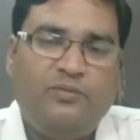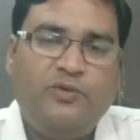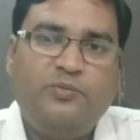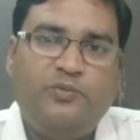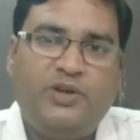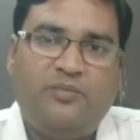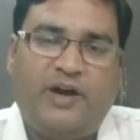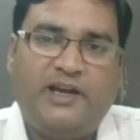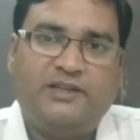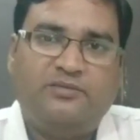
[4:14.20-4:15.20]
वो पूरे
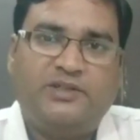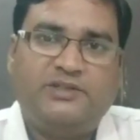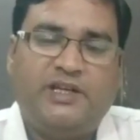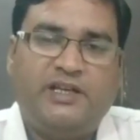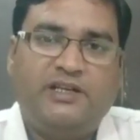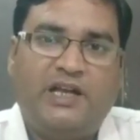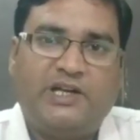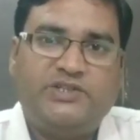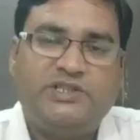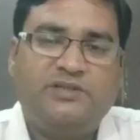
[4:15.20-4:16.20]
भारतवर्ष यानी
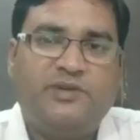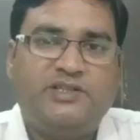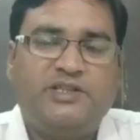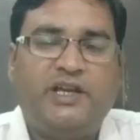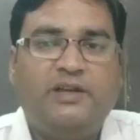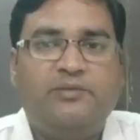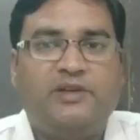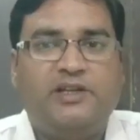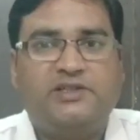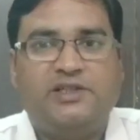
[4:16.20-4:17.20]
राष्ट्रीय परीक्षा है
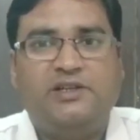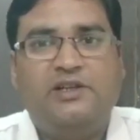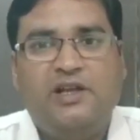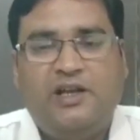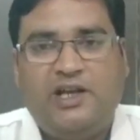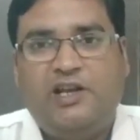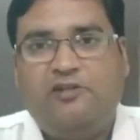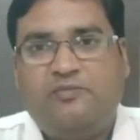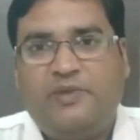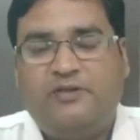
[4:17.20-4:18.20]
नेशनल
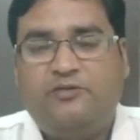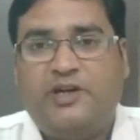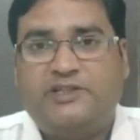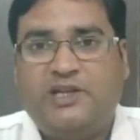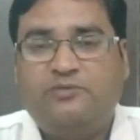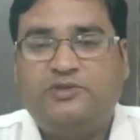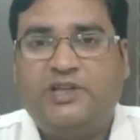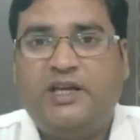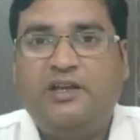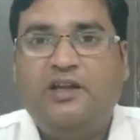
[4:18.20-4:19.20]
लेवल पर वो एग्ज़ाम
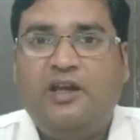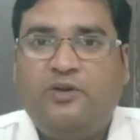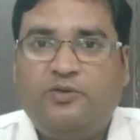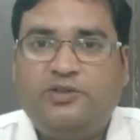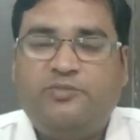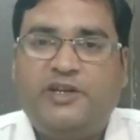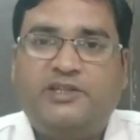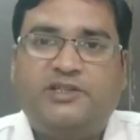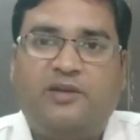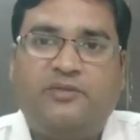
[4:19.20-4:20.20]
होता है उस
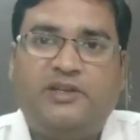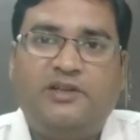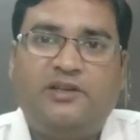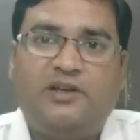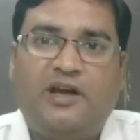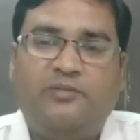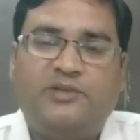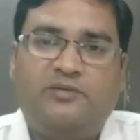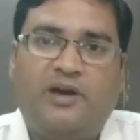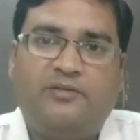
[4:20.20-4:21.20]
परीक्षा में आप
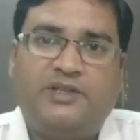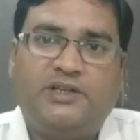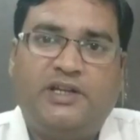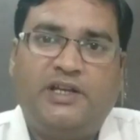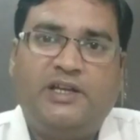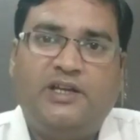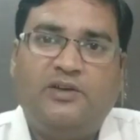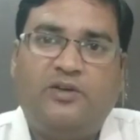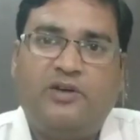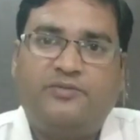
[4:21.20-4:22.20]
जब आवेदन करेंगे
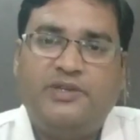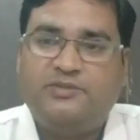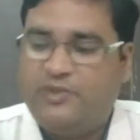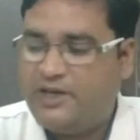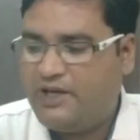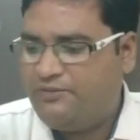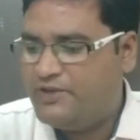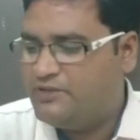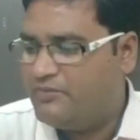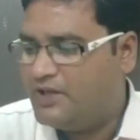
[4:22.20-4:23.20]
और फीस भरेंगे
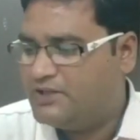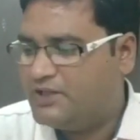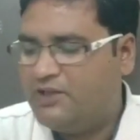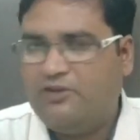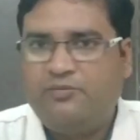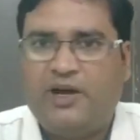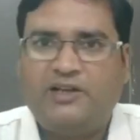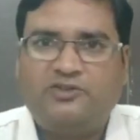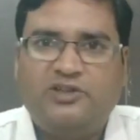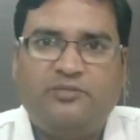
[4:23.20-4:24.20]
फीस मात्र केवल
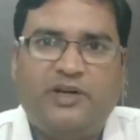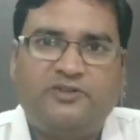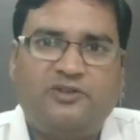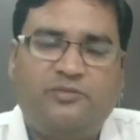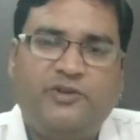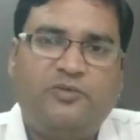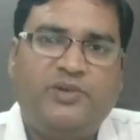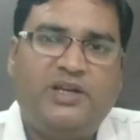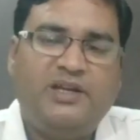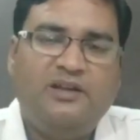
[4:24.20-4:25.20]
पाँच सौ या पाँच सौ नब्बे
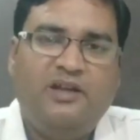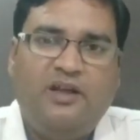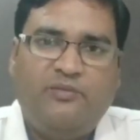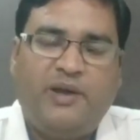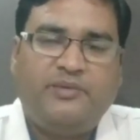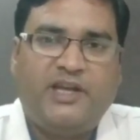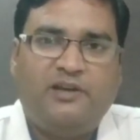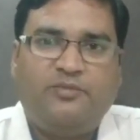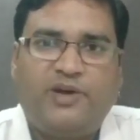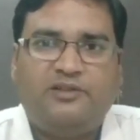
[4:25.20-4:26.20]
रुपये है
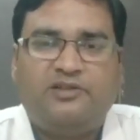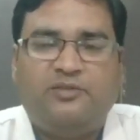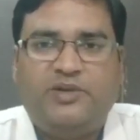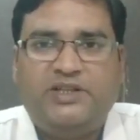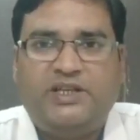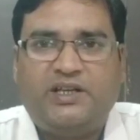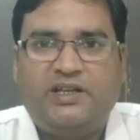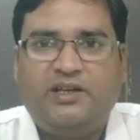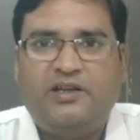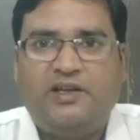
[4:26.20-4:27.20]
वेबसाइट पर पाँच सौ नब्बे दे
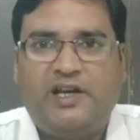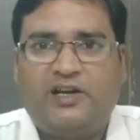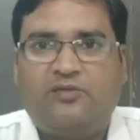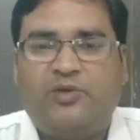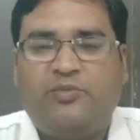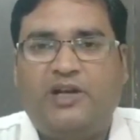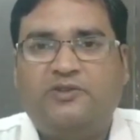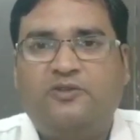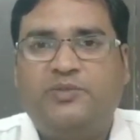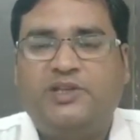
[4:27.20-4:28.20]
रखी है लेटर में
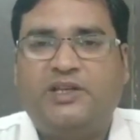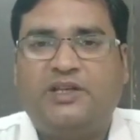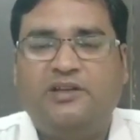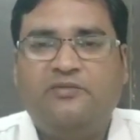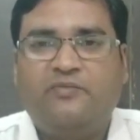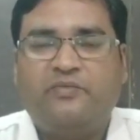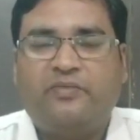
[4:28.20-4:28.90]
पाँच सौ रुपये दे रखी है